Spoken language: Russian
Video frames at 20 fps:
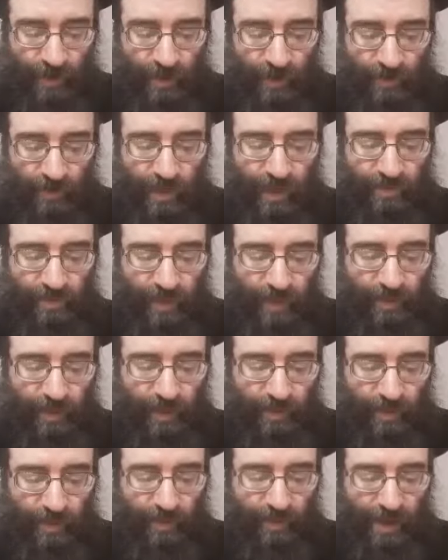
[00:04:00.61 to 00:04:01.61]
Ну, а в
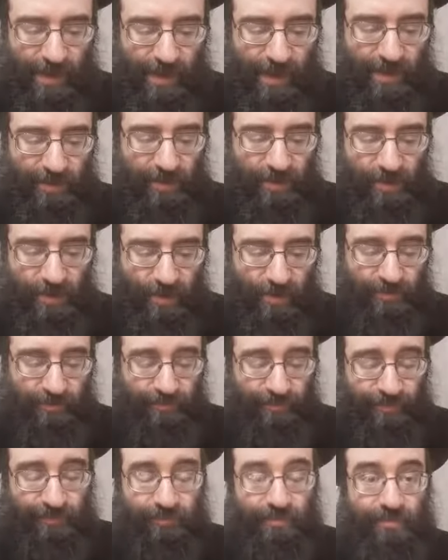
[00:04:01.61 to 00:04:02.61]
Йом-Кипур понятно, что
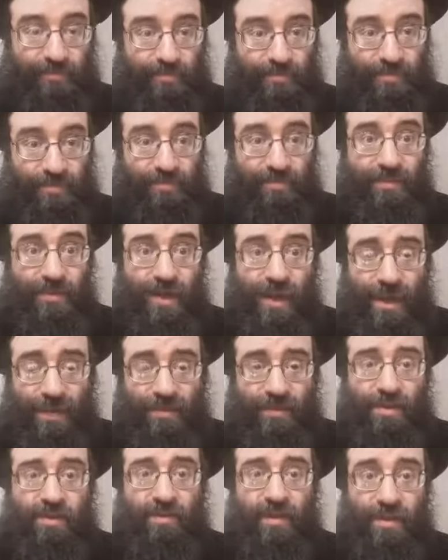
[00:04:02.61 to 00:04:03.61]

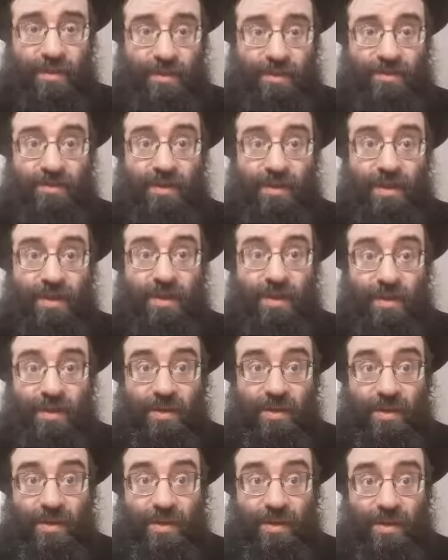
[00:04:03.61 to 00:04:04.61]
отрывок из
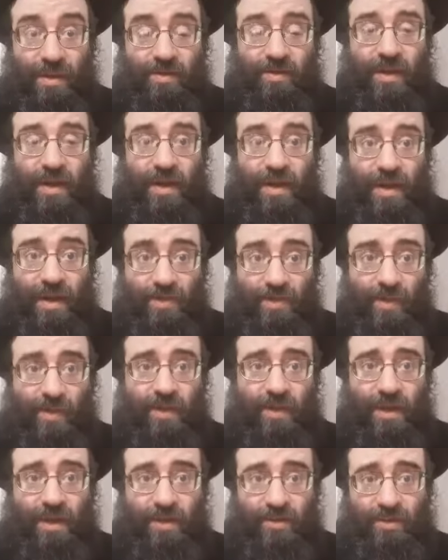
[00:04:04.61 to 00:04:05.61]
главы
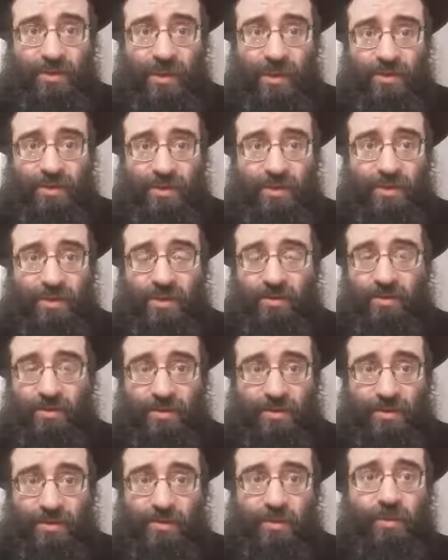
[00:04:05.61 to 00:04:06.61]
Ахараймот, как я уже сказал, здесь нет
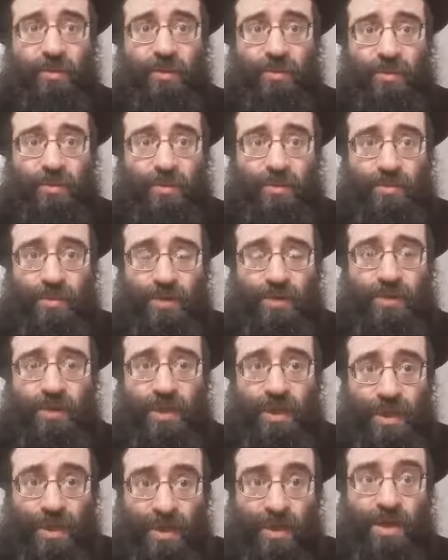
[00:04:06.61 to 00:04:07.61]
уже диспута между
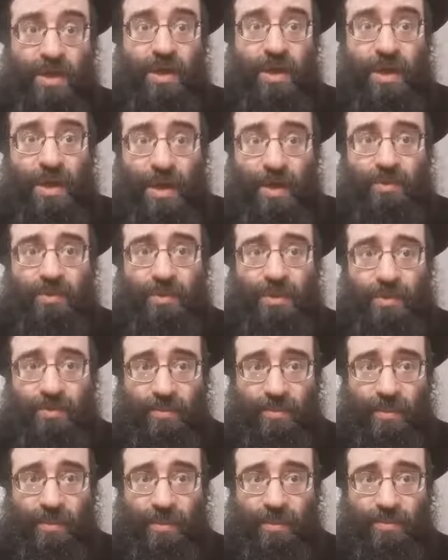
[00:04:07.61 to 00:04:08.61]
Мишной и обычным
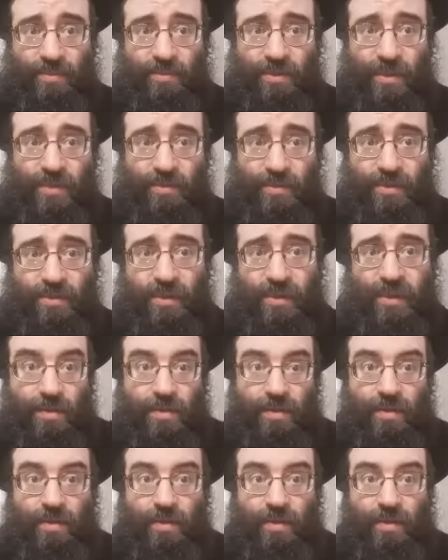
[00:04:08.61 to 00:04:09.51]
упомянутым в Талмуде.